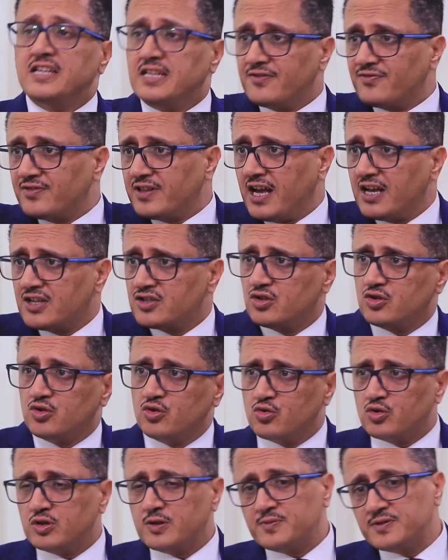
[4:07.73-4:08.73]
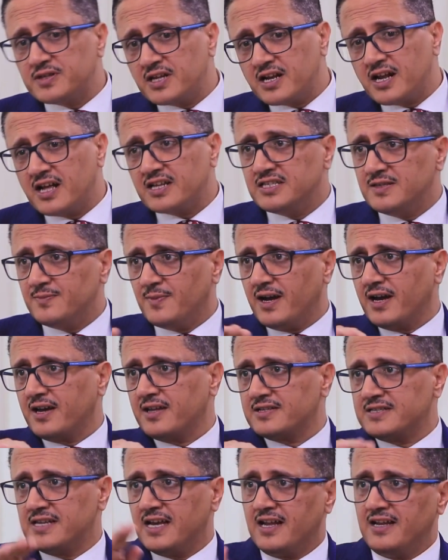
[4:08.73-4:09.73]
تفتح الصندوق وتبصر شيء معك
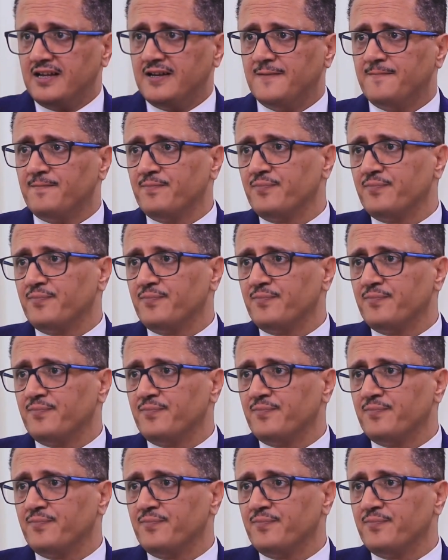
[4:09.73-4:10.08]
رساله